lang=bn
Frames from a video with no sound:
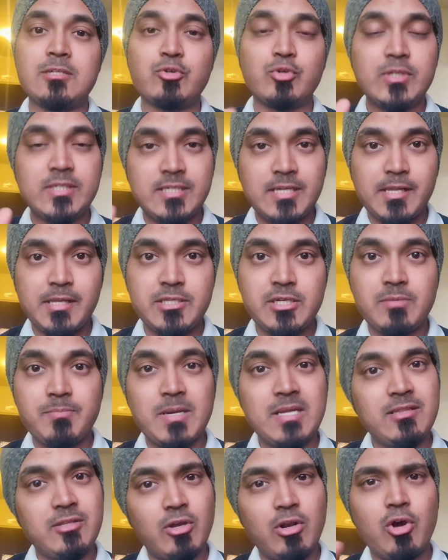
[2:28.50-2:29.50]
যদি টেস্টার
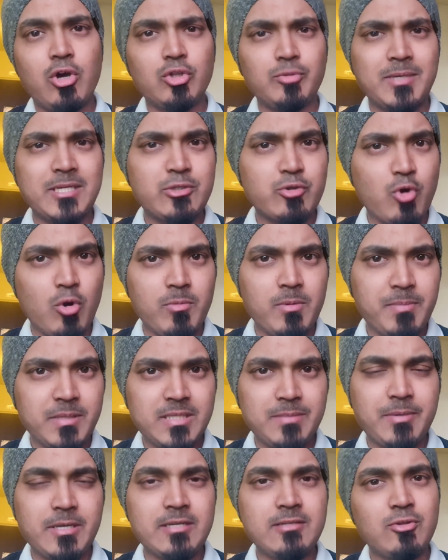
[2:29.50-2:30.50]
পান তাহলে হয়তো একটু কমে
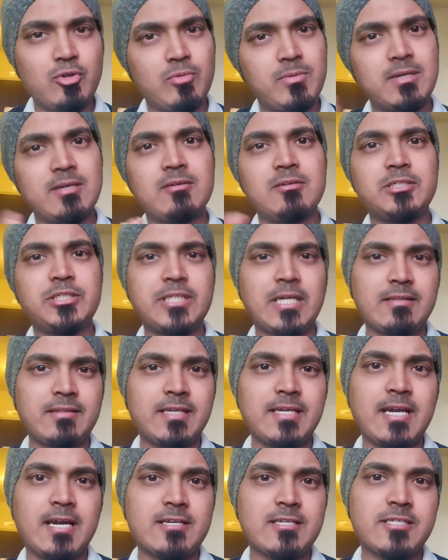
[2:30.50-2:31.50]
পেতে পারেন তবে সাত
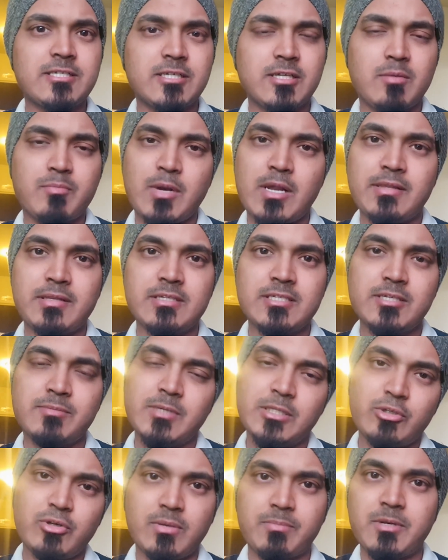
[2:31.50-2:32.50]
থেকে আট হাজার টাকার প্রাইস রেঞ্জের
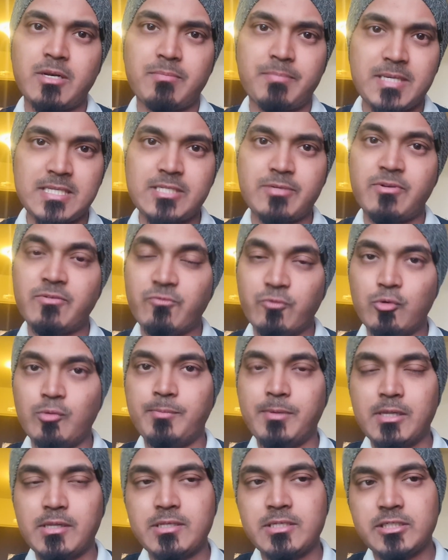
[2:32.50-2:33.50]
ভেতর আপনার পেয়ে যাবেন ফুল
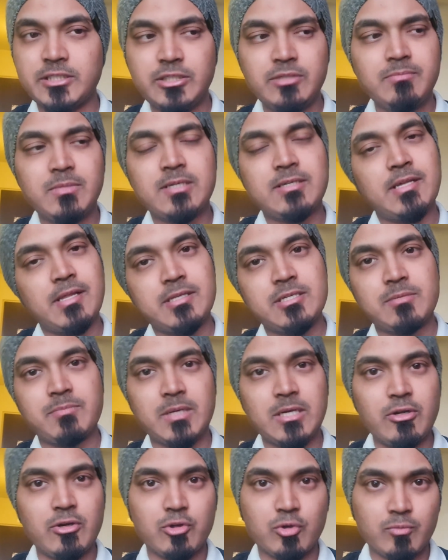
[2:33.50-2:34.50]
প্রেজেন্টেশন বা টেস্টার
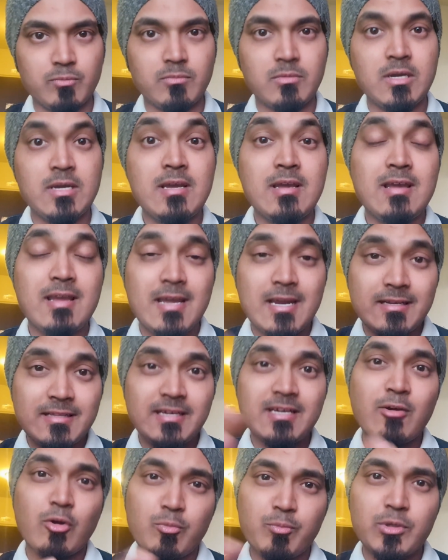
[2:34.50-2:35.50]
পেলে এরকম এর
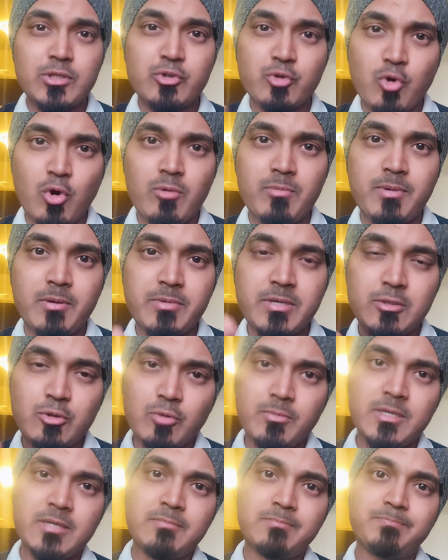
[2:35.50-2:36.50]
থেকে অল্প একটু কমে পাবেন
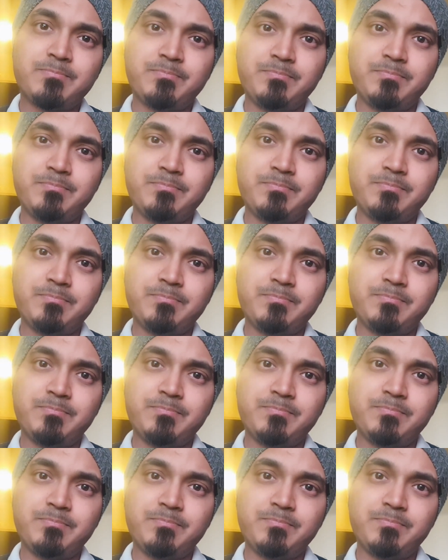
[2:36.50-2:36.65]
তবে